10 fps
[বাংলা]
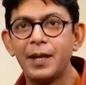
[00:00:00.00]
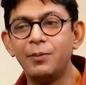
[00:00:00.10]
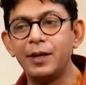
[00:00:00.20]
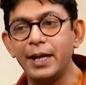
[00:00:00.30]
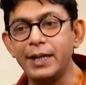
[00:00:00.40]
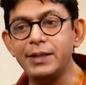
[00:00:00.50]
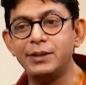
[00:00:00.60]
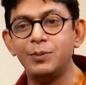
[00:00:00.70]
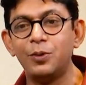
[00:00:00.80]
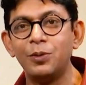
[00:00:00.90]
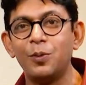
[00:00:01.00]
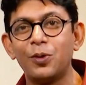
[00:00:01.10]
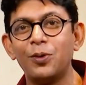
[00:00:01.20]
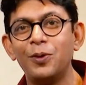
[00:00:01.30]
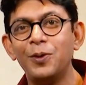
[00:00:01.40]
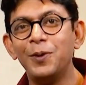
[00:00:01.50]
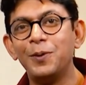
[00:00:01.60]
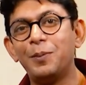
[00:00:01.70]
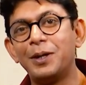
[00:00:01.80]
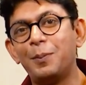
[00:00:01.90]
এবং এই জীবন মরণ
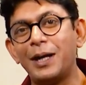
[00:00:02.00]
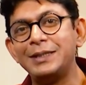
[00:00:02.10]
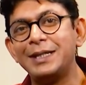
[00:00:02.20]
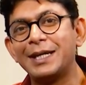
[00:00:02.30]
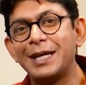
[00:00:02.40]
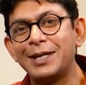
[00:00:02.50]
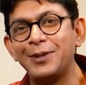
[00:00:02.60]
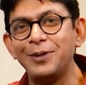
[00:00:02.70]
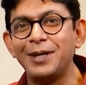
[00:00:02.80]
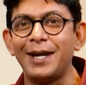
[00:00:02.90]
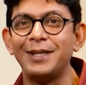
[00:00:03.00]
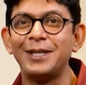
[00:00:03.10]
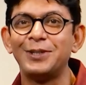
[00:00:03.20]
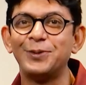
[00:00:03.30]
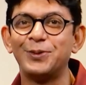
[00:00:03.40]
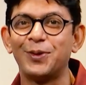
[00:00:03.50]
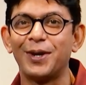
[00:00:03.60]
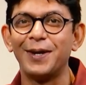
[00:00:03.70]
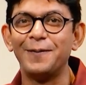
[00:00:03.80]
মানে বাজি রেখে আর কি ওই গাড়িতে শ্যুট করা